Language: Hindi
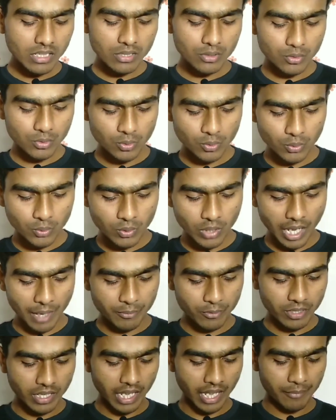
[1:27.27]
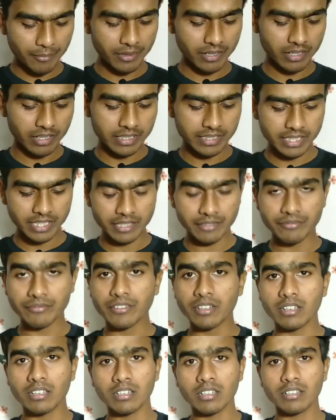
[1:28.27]
सो so, आपको यहाँ पर ऐसे
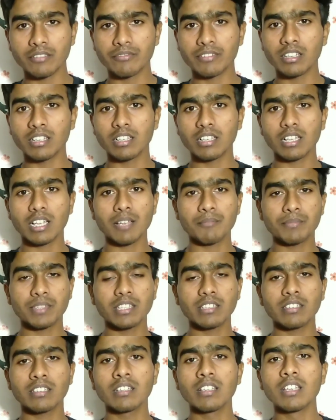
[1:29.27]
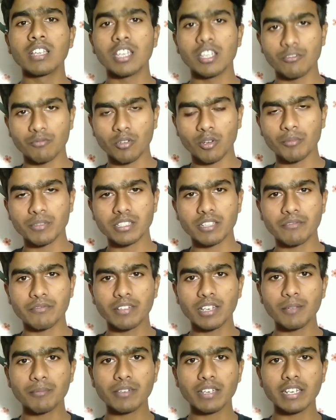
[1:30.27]
फिल अपनी इन्फॉर्मेशन
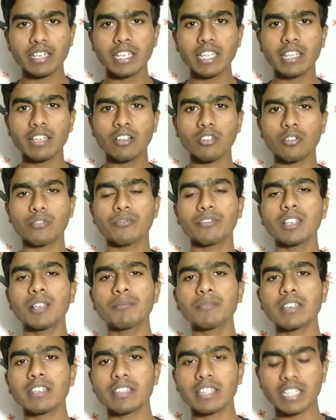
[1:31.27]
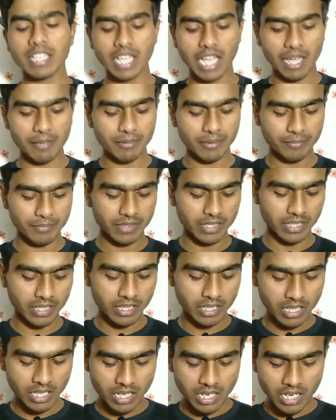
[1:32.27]
फिलअप करनी है और फिलअप करते ही आप अपने
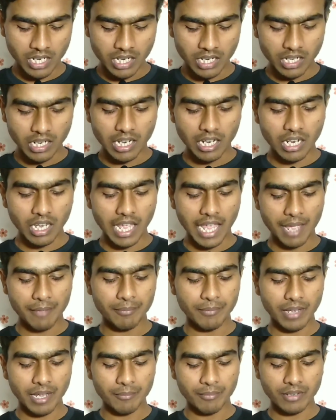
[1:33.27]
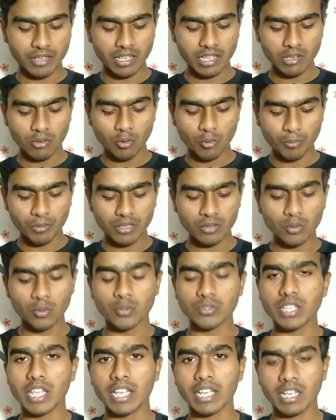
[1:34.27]
ऐप आपका ओपन
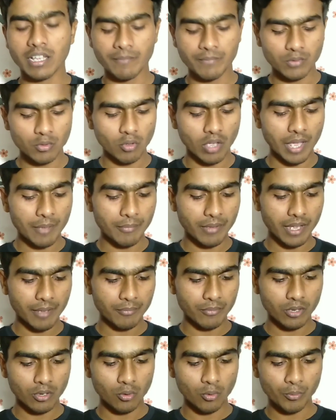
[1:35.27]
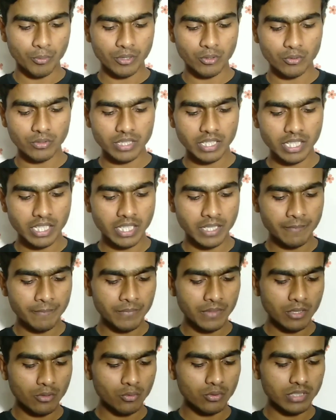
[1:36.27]
हो जाएगा तो ऐप आपका ओपन होते ही
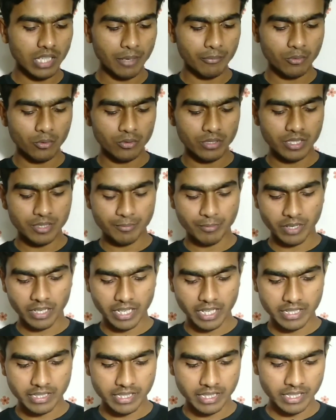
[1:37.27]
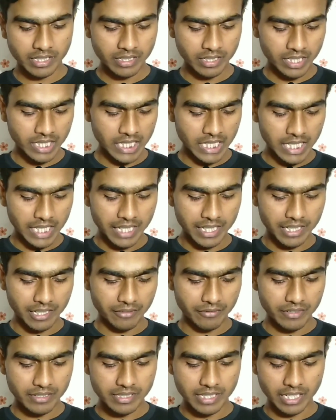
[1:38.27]
कुछ आपको इस प्रकार से
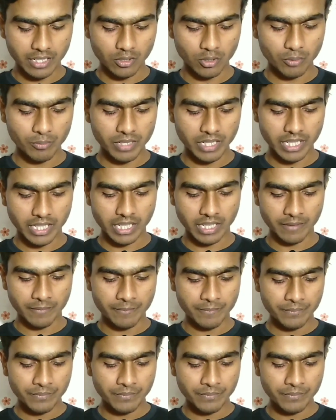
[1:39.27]
इंटरफेस देखने को मिलेगा